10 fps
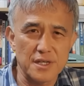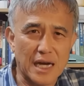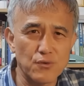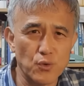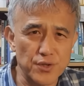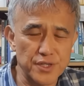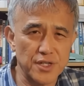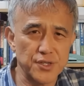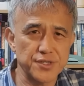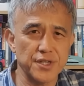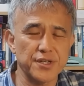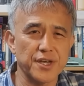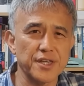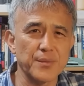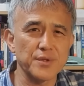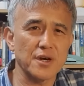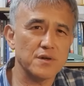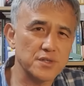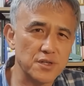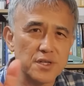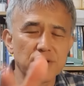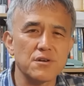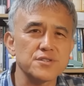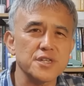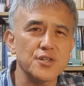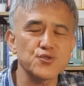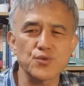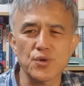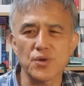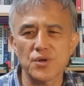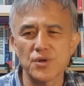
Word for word: 한국 원자력 전체는 이렇게 됩니다 하고 이런 이런 걸 짜주고